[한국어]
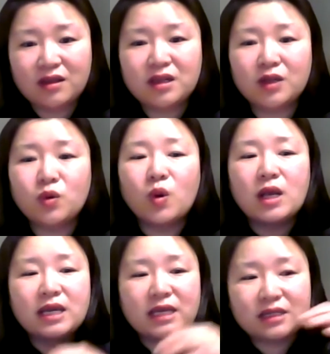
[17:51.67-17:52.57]
그리고
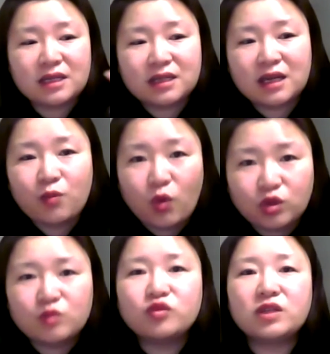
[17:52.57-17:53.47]
이 세상의
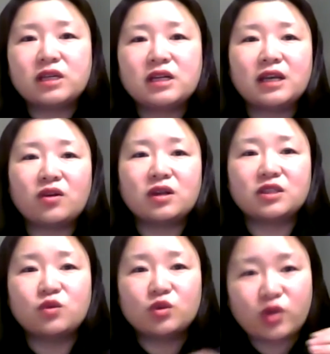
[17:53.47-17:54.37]
모든 문제를
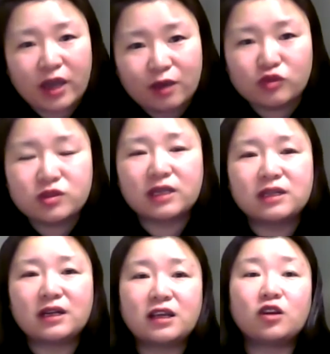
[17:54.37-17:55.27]
해결하시고 죄의
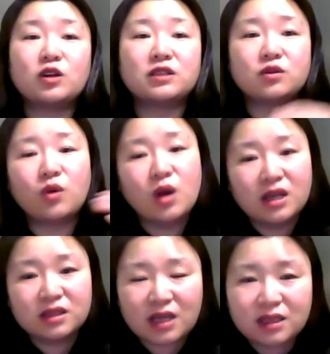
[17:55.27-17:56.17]
문제를 해결하시고
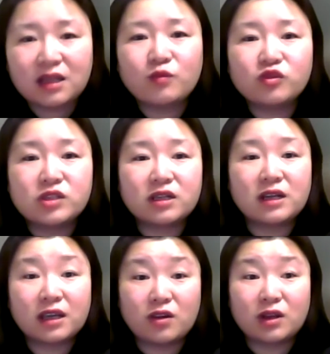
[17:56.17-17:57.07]
사단의
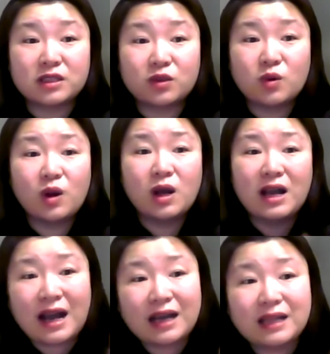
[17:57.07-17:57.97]
문제를 해결하시고
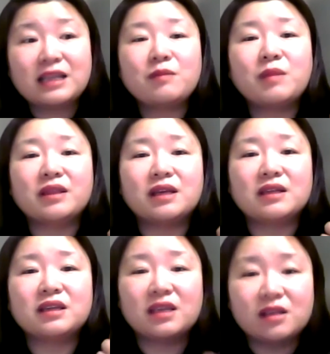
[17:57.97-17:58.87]
하나님
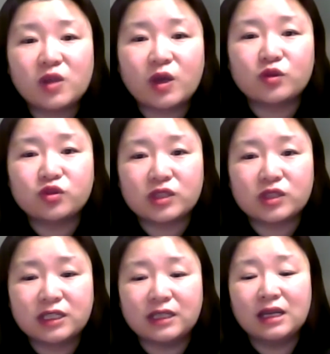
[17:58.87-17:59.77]
만나는 길
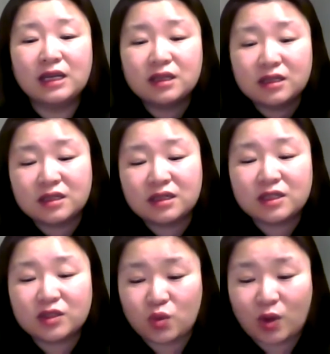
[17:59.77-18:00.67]
되어주신 그
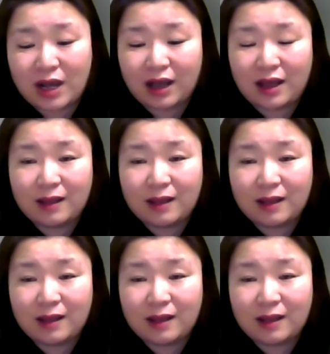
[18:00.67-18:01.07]
그리스도가